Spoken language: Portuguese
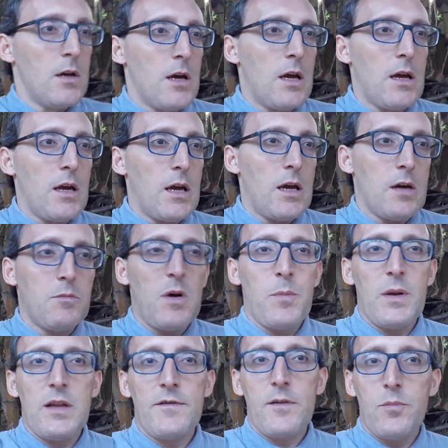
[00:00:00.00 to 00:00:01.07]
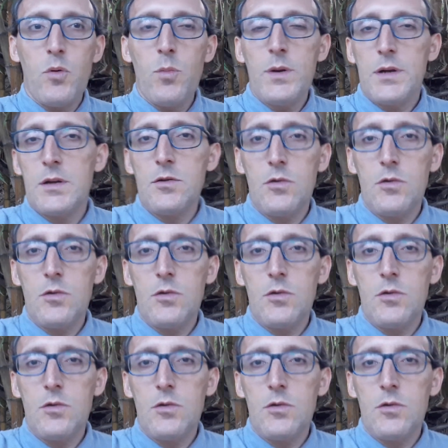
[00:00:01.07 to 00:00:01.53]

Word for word: é uma palavra pública